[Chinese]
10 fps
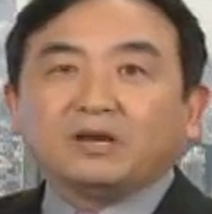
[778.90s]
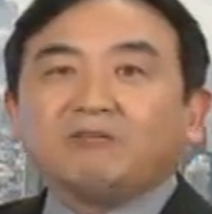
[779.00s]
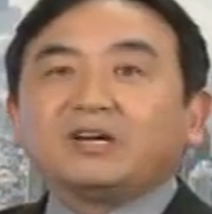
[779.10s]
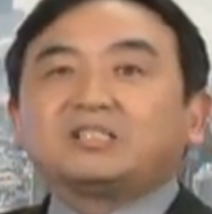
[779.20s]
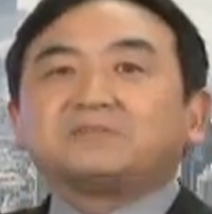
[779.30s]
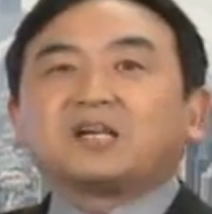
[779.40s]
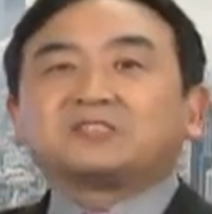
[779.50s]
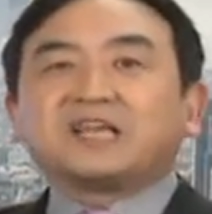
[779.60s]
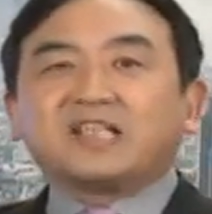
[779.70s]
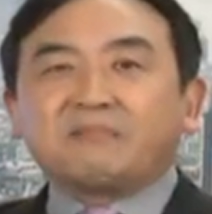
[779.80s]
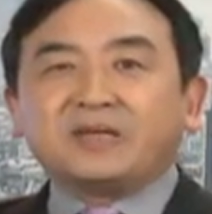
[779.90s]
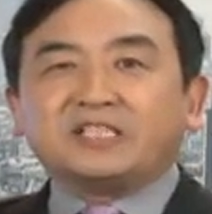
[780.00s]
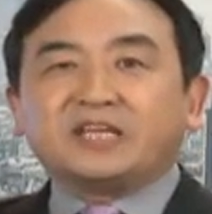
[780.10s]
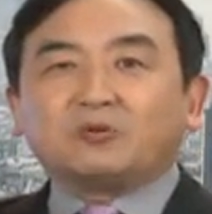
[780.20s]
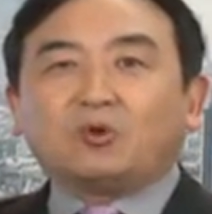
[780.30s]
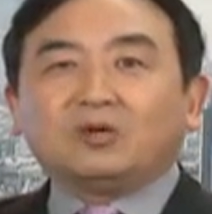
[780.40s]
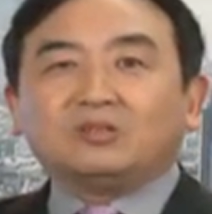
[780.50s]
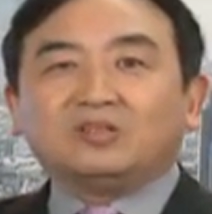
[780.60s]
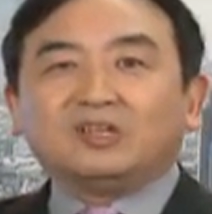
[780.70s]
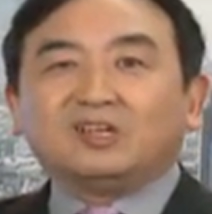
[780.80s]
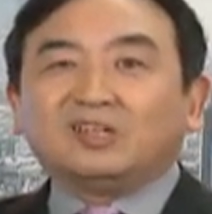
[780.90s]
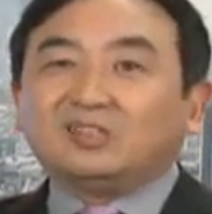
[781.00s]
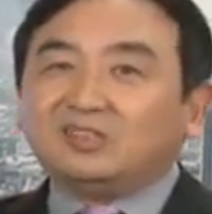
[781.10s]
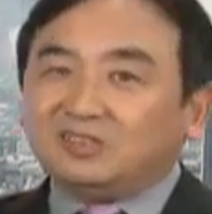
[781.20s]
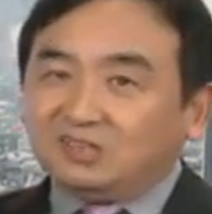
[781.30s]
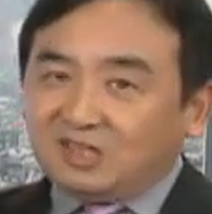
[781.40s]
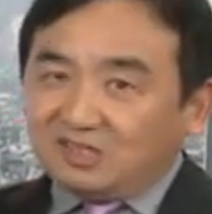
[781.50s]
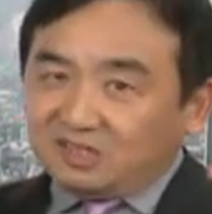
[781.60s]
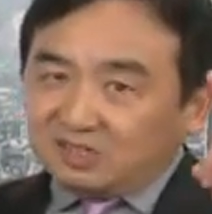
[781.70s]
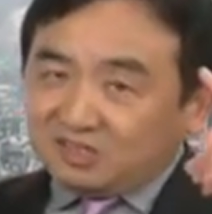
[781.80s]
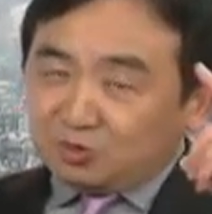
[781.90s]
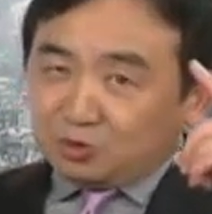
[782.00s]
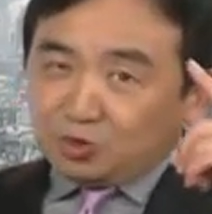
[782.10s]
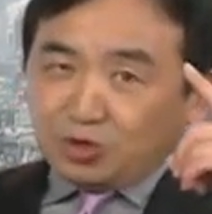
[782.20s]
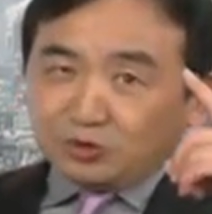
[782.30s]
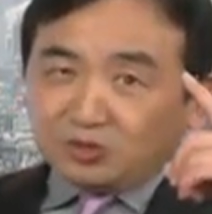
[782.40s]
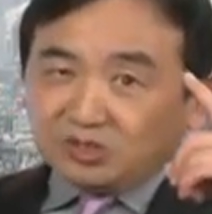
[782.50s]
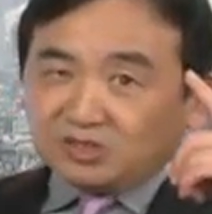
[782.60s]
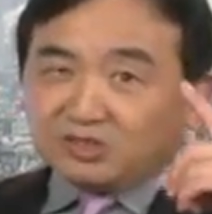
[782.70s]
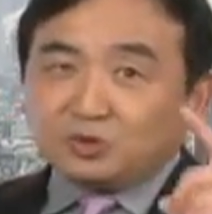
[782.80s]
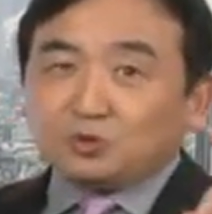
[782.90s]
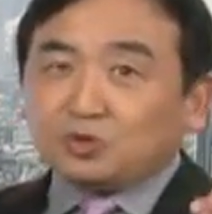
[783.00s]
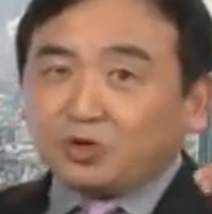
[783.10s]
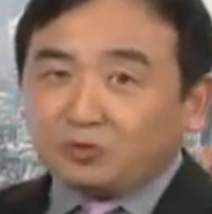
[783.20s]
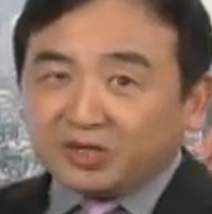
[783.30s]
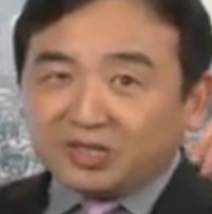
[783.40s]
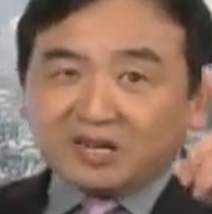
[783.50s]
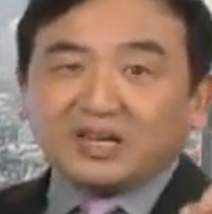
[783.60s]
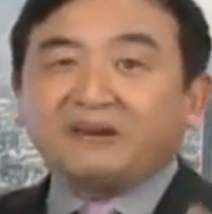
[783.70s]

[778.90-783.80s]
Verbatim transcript: 为什么到现在没结果？四中全会刚开